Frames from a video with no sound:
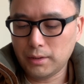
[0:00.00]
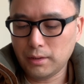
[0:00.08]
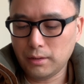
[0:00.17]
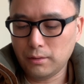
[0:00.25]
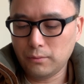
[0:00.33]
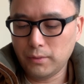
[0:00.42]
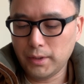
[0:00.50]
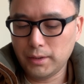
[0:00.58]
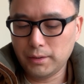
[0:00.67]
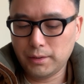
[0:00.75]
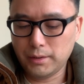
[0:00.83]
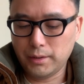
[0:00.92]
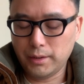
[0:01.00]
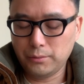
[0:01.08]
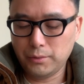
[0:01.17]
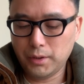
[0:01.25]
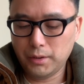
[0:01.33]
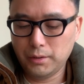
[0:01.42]
绍谓四人
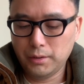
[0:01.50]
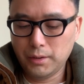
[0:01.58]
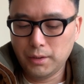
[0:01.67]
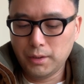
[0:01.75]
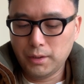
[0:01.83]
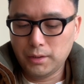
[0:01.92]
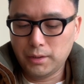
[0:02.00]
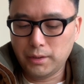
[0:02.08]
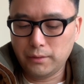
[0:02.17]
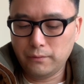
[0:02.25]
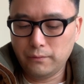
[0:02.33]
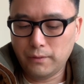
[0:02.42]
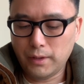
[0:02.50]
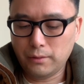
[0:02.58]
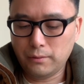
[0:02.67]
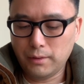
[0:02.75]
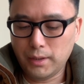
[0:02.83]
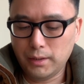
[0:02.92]
曰：“今外
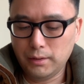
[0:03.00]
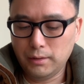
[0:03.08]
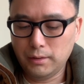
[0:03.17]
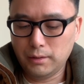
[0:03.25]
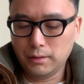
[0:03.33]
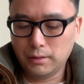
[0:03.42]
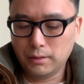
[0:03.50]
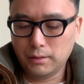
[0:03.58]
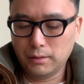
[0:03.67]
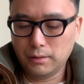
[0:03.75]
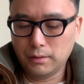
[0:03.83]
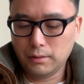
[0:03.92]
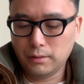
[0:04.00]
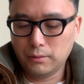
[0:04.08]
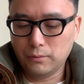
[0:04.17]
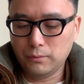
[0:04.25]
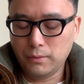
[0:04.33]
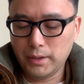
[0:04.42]
患
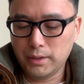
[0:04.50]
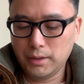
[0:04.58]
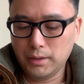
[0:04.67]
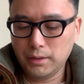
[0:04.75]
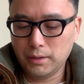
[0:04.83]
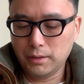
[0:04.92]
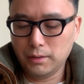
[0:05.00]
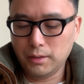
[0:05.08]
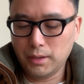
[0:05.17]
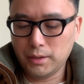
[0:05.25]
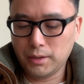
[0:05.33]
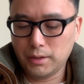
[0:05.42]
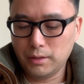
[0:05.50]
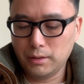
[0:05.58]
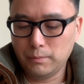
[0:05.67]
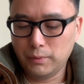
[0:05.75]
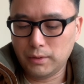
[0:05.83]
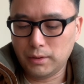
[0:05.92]
未息，内事
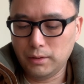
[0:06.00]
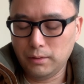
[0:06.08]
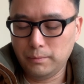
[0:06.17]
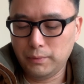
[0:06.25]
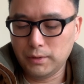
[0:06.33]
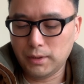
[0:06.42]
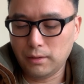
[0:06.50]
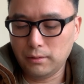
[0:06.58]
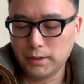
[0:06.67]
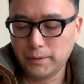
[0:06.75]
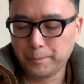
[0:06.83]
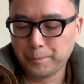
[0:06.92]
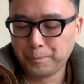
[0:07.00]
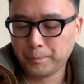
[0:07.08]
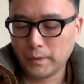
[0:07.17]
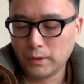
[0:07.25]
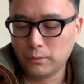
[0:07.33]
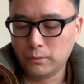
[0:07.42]
不可不早立，
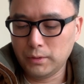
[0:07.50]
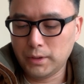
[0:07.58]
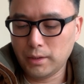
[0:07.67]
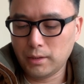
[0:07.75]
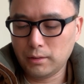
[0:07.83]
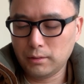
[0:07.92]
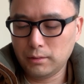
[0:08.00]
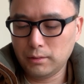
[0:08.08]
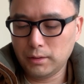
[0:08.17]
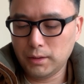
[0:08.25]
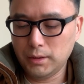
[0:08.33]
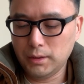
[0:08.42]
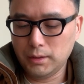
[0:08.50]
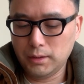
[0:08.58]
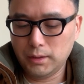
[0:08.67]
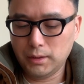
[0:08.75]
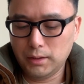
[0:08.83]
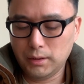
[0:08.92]
吾将亦
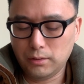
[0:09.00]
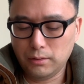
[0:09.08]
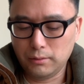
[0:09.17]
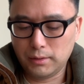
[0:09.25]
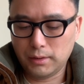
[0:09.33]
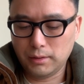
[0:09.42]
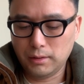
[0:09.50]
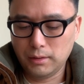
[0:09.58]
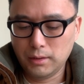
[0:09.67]
立后嗣。”